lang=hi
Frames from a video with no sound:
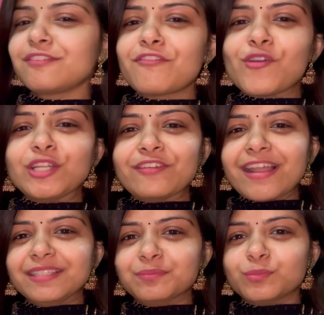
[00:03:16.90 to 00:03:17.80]
फॉर
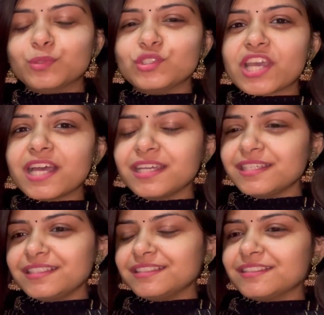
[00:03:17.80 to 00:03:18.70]
दिवाली पूजा
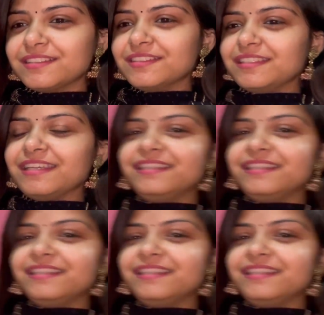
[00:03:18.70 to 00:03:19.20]
और ये